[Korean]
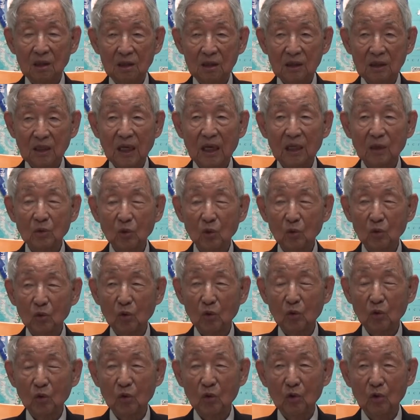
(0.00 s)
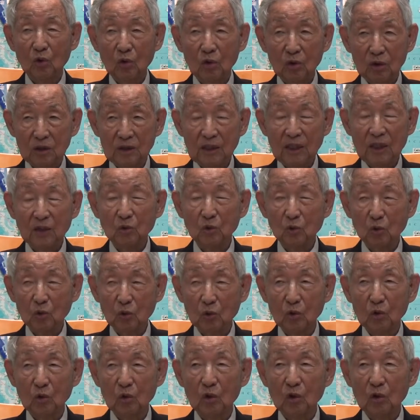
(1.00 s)
장도도
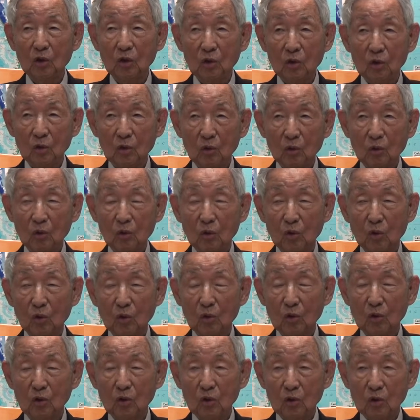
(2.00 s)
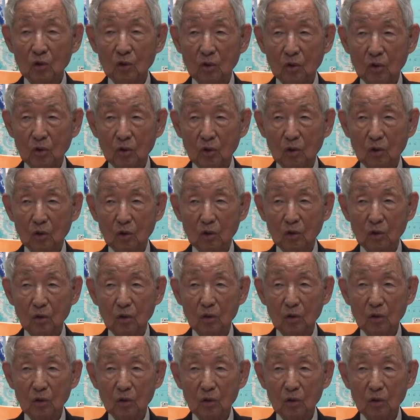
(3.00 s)
세우고 또 어,